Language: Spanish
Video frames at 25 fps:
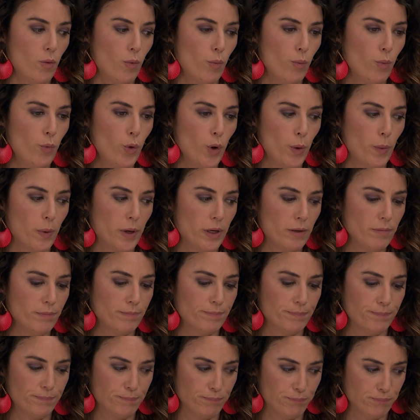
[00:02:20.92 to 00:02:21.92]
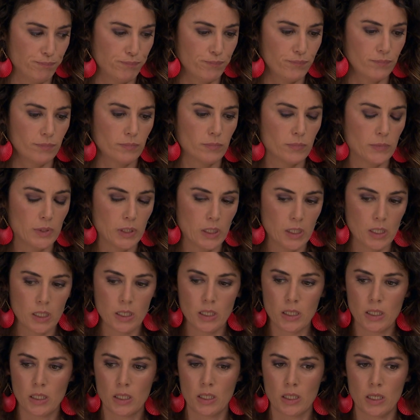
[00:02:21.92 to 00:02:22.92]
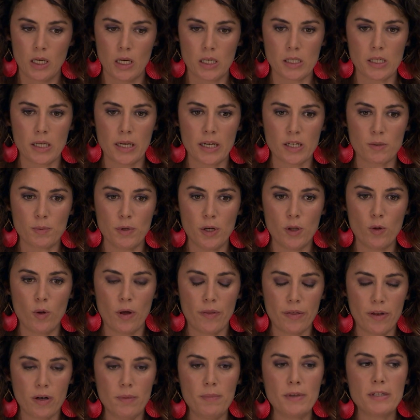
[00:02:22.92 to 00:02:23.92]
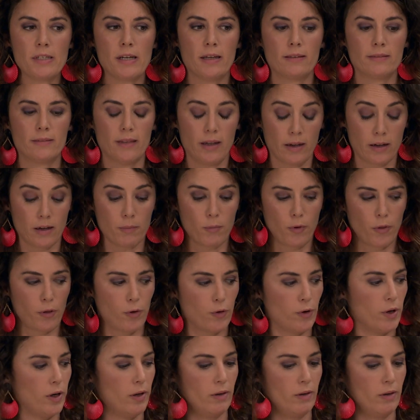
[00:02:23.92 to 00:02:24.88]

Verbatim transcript: Muy bien. Así que has venido a hacerme chantaje emocional.